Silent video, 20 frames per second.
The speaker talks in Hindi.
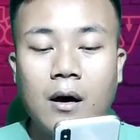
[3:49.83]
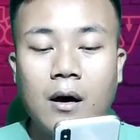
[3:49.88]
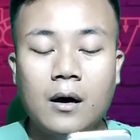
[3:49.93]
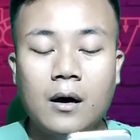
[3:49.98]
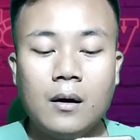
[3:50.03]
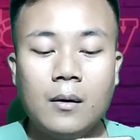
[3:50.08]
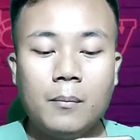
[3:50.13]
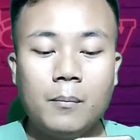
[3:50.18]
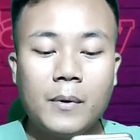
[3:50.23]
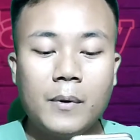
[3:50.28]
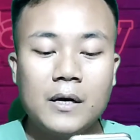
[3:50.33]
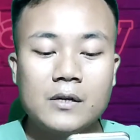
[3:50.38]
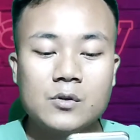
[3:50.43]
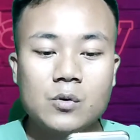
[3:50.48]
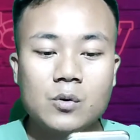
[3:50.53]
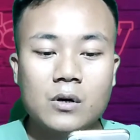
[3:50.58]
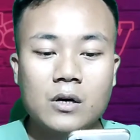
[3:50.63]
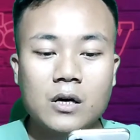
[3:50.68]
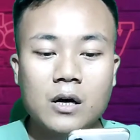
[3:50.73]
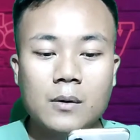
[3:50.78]

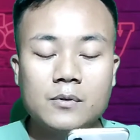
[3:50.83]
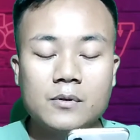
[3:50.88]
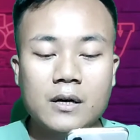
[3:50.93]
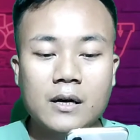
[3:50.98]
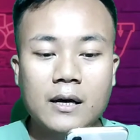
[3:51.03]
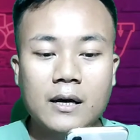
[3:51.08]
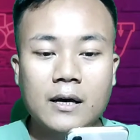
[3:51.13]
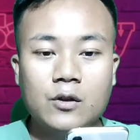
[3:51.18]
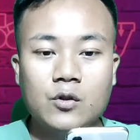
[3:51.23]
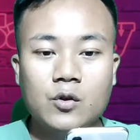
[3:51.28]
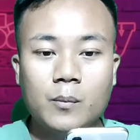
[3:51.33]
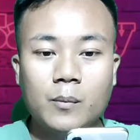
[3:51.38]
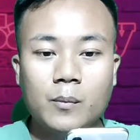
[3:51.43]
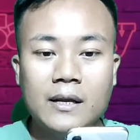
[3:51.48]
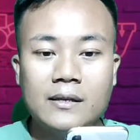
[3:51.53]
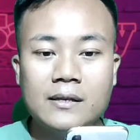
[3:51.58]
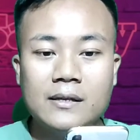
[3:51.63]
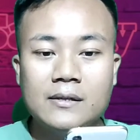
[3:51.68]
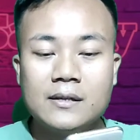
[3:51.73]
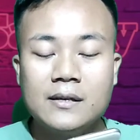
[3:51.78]
पासपोर्ट का ऑप्शन आ गया तो
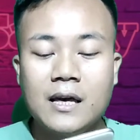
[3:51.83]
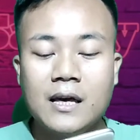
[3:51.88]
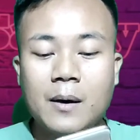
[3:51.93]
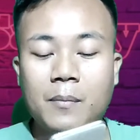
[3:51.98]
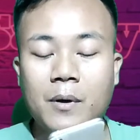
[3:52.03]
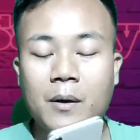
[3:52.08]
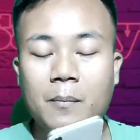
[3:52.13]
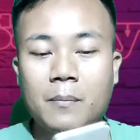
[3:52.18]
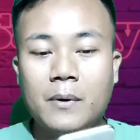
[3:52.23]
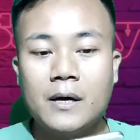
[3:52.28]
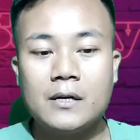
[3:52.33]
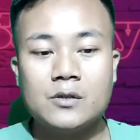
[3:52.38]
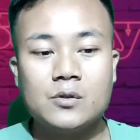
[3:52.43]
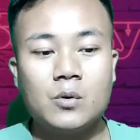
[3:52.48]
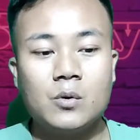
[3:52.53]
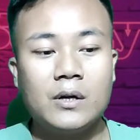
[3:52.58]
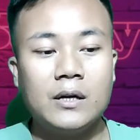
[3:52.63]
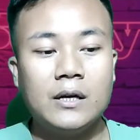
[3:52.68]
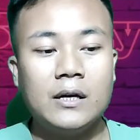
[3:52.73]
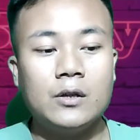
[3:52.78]
मैंने जैसे यहाँ पर
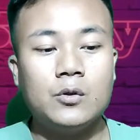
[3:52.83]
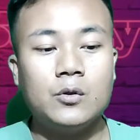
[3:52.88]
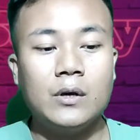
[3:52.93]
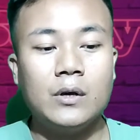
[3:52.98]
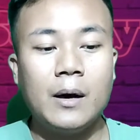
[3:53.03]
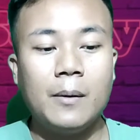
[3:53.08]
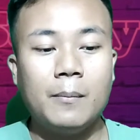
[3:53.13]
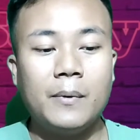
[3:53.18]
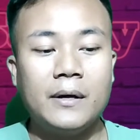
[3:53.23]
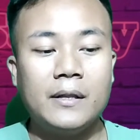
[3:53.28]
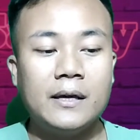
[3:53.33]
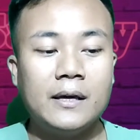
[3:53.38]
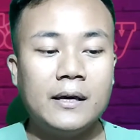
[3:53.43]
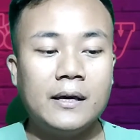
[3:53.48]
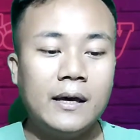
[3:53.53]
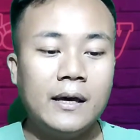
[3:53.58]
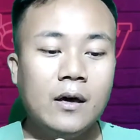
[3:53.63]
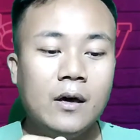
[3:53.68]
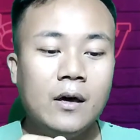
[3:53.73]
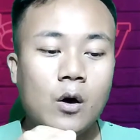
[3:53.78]
पासपोर्ट दिया तो यहाँ पर
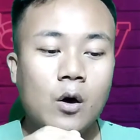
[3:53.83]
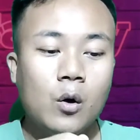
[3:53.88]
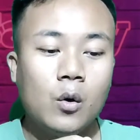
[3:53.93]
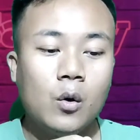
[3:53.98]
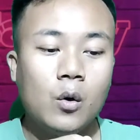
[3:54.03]
देखिए